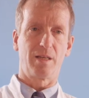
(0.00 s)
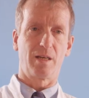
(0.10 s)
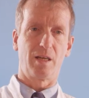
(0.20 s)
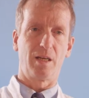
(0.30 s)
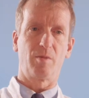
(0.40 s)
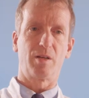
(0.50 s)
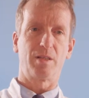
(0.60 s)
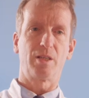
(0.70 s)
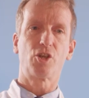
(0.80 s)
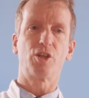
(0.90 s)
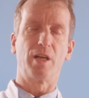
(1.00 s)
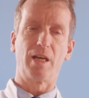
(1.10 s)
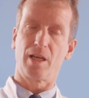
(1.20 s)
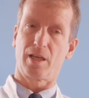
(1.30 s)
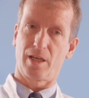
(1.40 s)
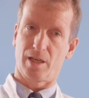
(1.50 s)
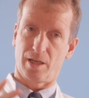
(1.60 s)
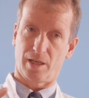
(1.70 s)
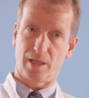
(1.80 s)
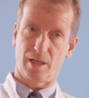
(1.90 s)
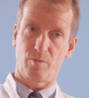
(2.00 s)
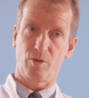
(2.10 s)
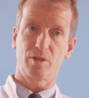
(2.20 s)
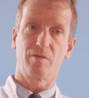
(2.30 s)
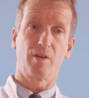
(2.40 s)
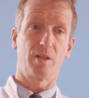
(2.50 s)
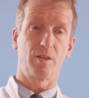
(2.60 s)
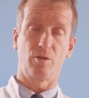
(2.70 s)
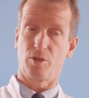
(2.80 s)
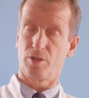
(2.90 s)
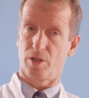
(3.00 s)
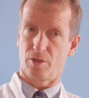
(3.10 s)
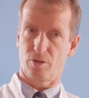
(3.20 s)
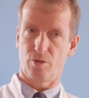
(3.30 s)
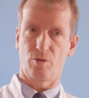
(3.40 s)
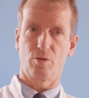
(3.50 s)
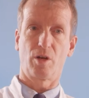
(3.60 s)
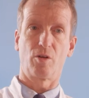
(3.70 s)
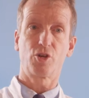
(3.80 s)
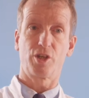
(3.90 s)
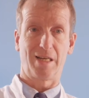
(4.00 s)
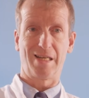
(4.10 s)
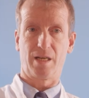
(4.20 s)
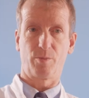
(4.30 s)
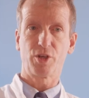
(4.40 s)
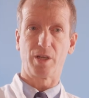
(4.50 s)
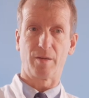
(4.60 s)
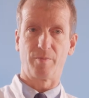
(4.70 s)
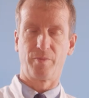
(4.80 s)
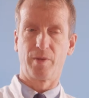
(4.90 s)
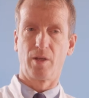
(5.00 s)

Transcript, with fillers: in der Leber sich schneller regenerieren müssen, weil sie durch die Entzündung auch schneller absterben.